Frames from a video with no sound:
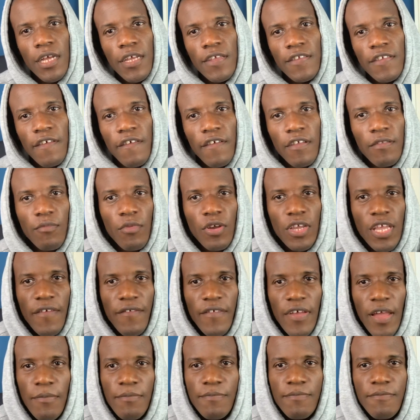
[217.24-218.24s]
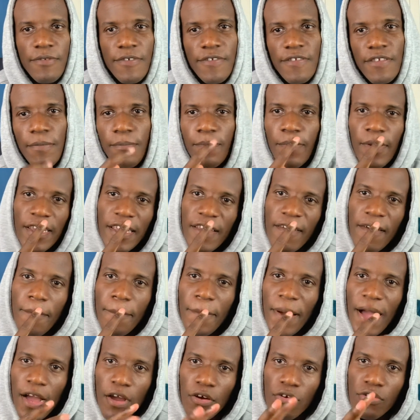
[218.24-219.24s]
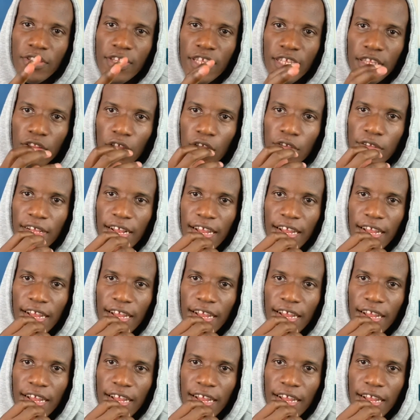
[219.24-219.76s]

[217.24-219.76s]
ses vêtements, il y avait un, pas, il y avait pas un côté de danse